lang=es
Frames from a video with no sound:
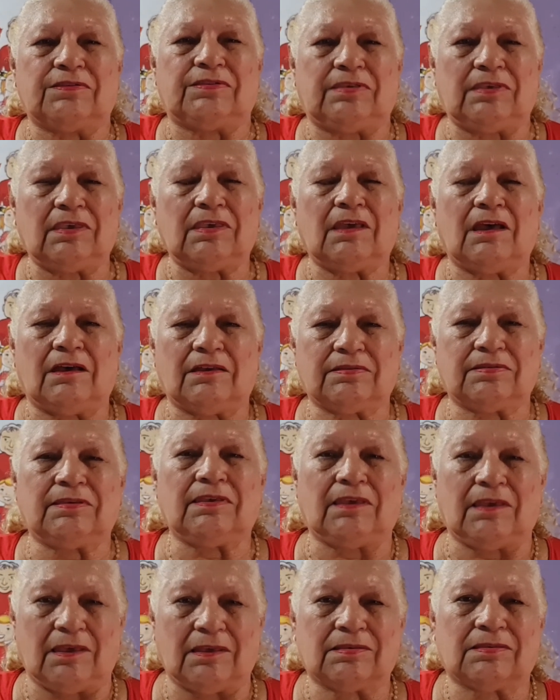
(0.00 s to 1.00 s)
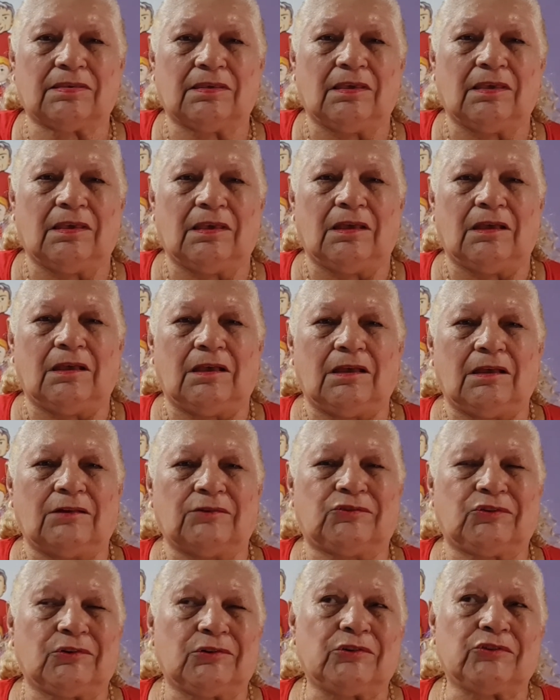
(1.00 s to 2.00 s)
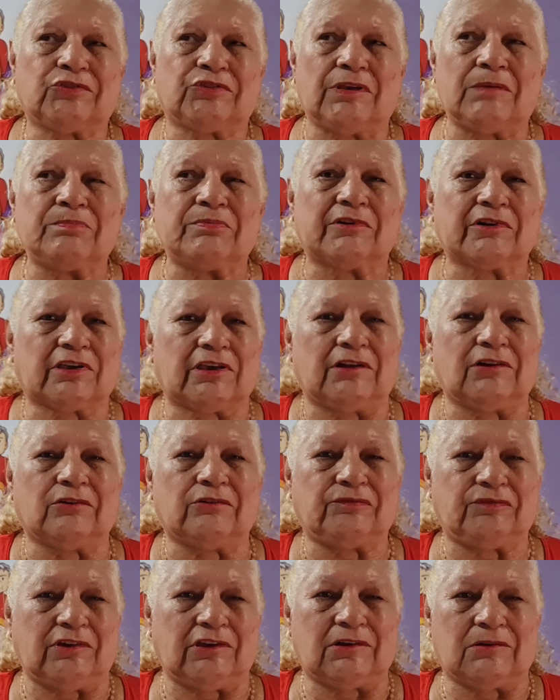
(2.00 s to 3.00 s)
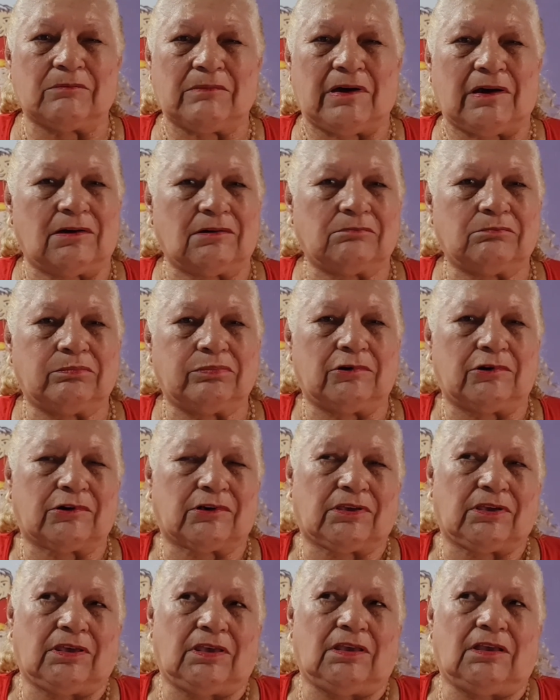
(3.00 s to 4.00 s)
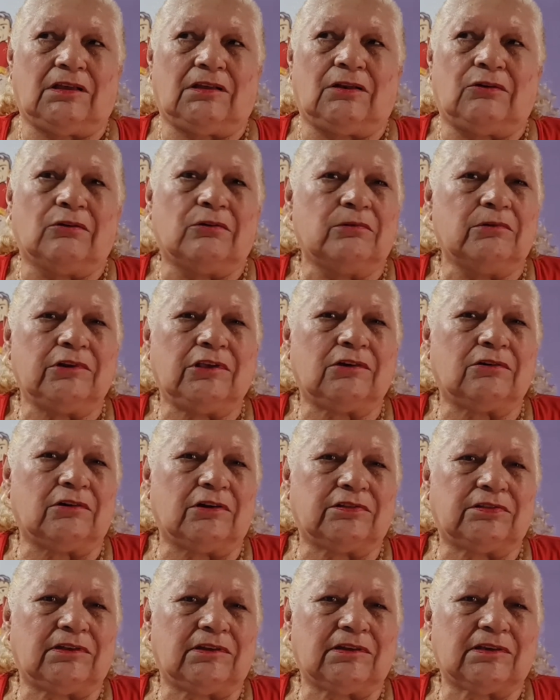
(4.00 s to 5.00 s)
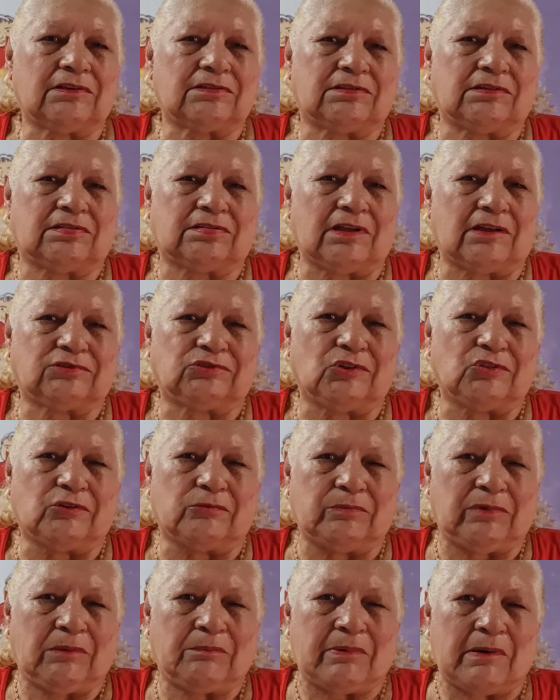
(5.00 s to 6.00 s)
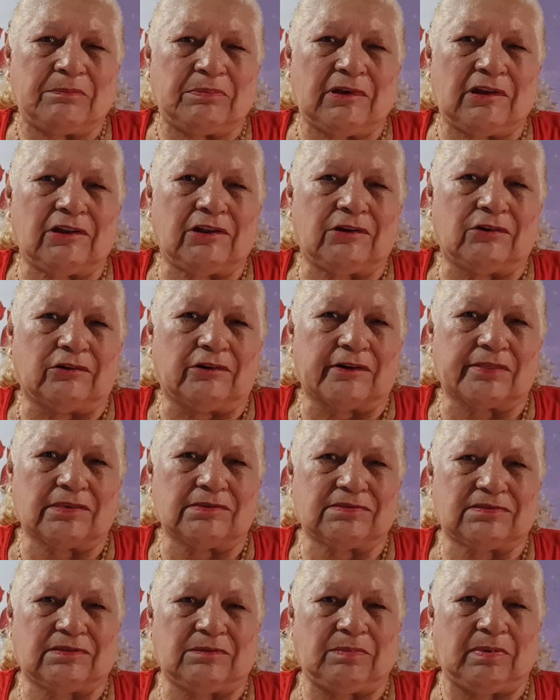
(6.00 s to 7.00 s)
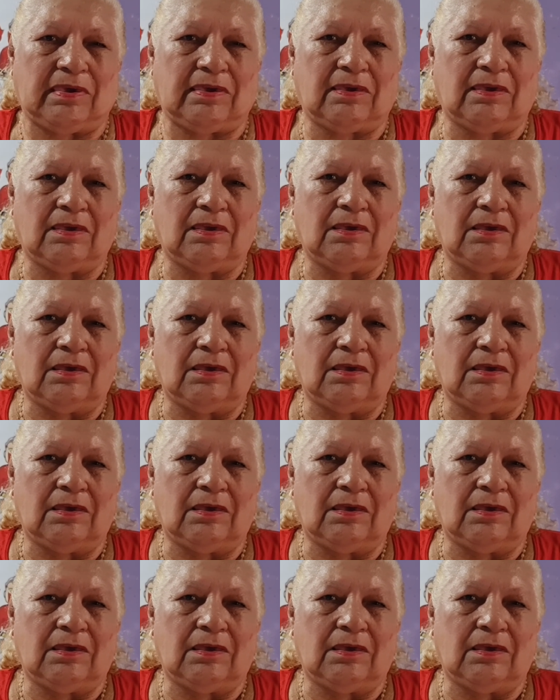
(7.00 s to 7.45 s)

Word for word: Sí, así es. Yo no sé por qué no firma, porque lo único que tienen es si está todo mi papel en orden, se ve.